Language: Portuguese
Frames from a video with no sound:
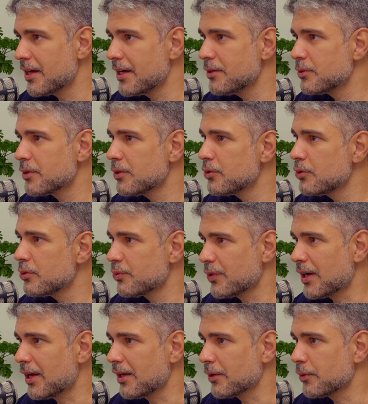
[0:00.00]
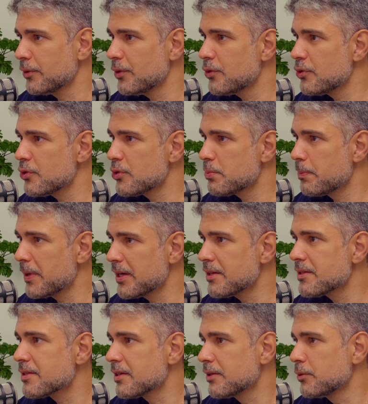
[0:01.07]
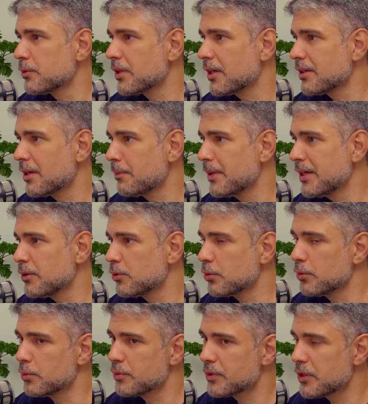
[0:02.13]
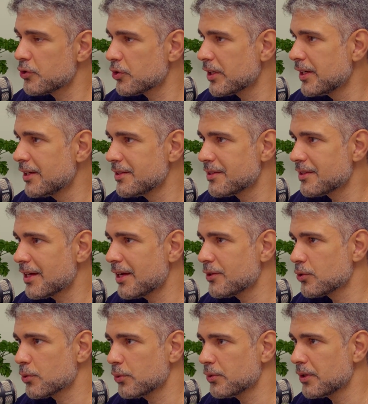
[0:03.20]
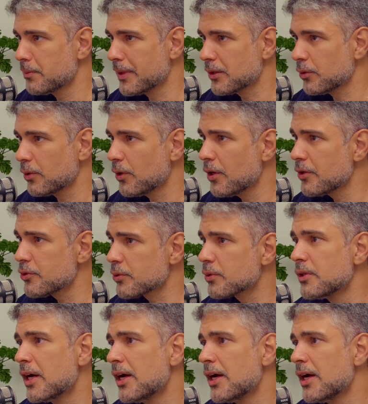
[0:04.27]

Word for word: É isso que a gente fala. Quando a gente pensa em um tratamento, seja ele estético ou dermatológico,